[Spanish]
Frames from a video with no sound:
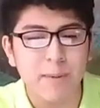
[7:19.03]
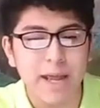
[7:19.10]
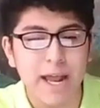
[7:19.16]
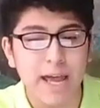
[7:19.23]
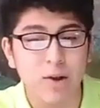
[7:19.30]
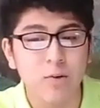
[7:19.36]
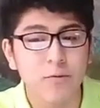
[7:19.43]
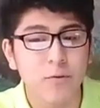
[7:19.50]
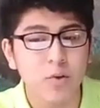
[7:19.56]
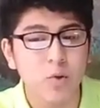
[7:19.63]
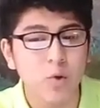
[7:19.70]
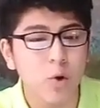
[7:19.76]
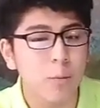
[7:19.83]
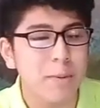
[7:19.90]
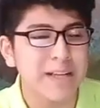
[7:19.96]
para en un
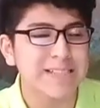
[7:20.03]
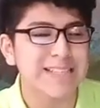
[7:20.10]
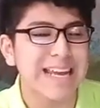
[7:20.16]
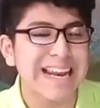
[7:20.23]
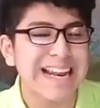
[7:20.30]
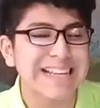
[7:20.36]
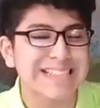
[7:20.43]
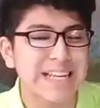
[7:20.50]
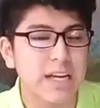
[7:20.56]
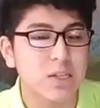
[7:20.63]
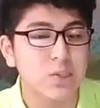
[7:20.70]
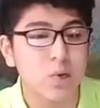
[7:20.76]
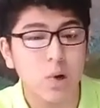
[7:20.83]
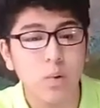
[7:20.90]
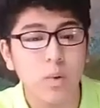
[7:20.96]
futuro pensar en la
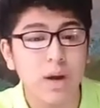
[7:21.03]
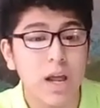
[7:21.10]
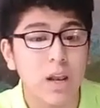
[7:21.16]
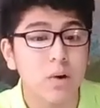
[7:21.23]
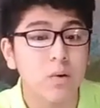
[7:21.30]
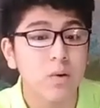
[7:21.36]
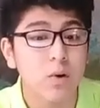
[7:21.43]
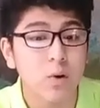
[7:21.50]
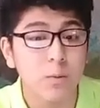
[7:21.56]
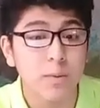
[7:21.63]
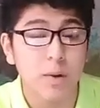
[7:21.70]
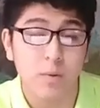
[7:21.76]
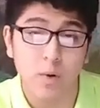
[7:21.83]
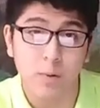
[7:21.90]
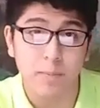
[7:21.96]
selección o en algún club
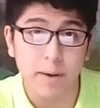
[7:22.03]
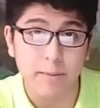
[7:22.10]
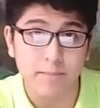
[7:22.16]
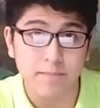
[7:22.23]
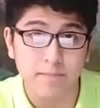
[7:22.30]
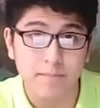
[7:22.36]
de Europa.